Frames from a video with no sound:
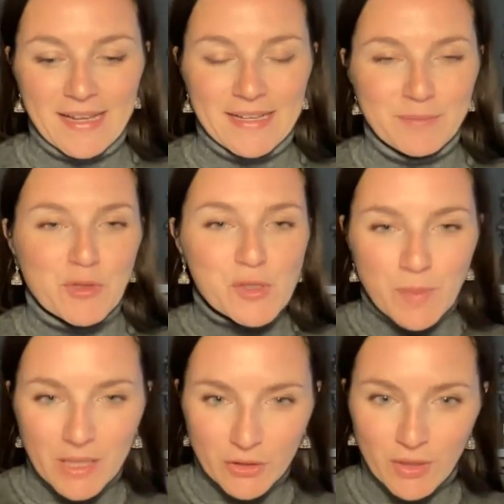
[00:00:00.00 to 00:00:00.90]
il mio
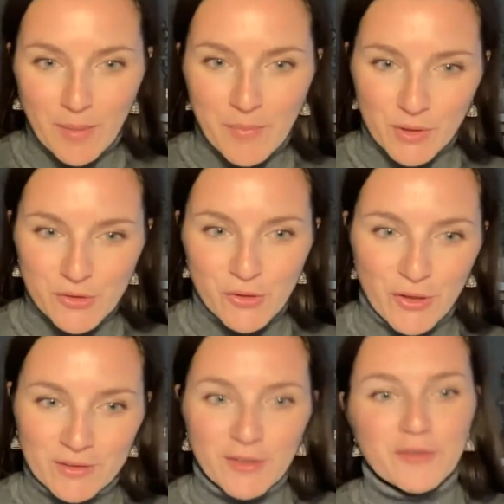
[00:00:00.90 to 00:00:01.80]
spirito e l'approccio che
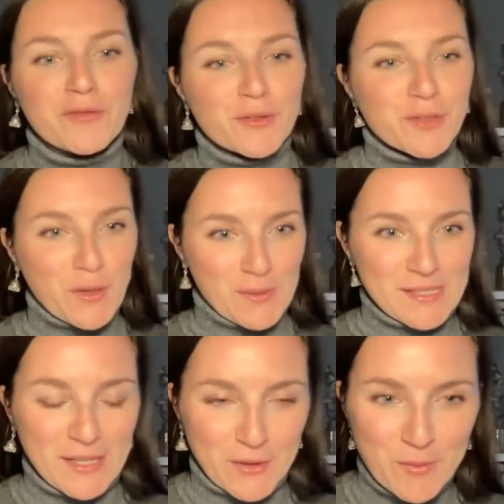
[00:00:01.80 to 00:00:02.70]
ho nel confronto di
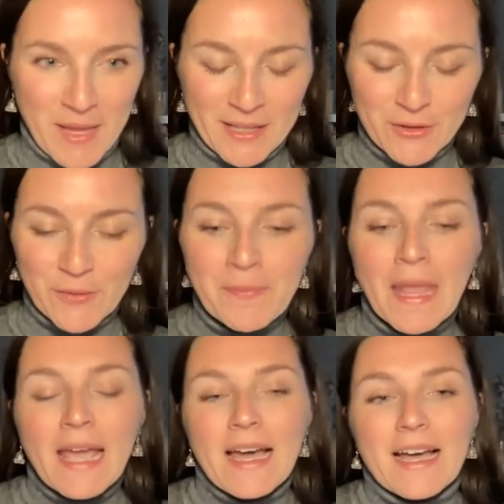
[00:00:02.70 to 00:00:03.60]
questo argomento.
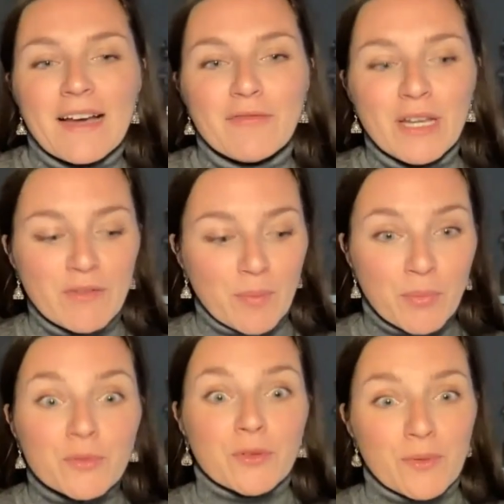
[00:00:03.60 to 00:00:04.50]
Eh, volevo
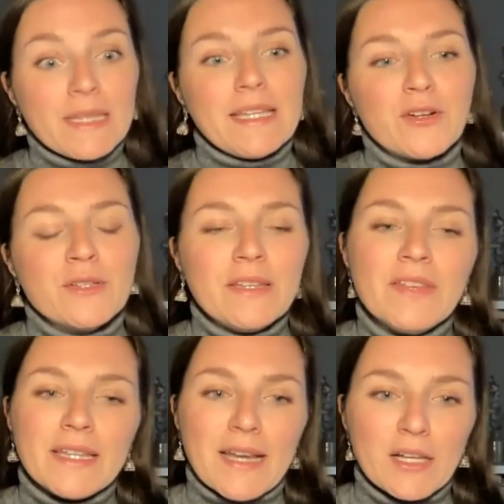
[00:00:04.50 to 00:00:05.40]
appunto quindi
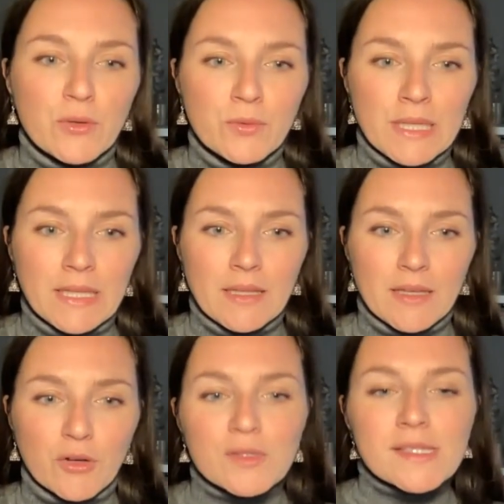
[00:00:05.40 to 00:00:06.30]
condividere alcuni
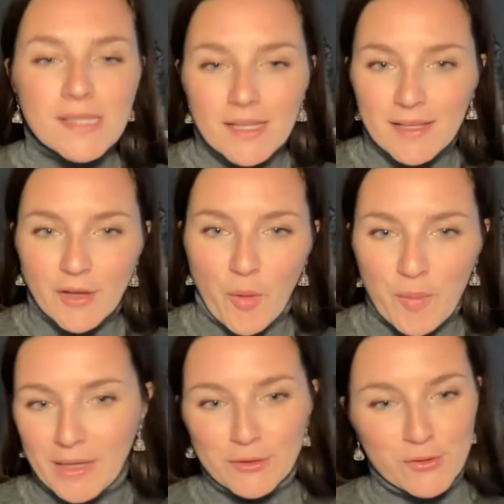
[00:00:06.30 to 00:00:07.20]
consigli che ho
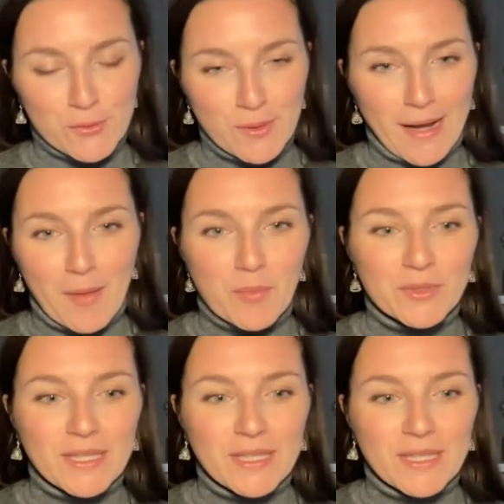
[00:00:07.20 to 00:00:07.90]
imparato sul sul campo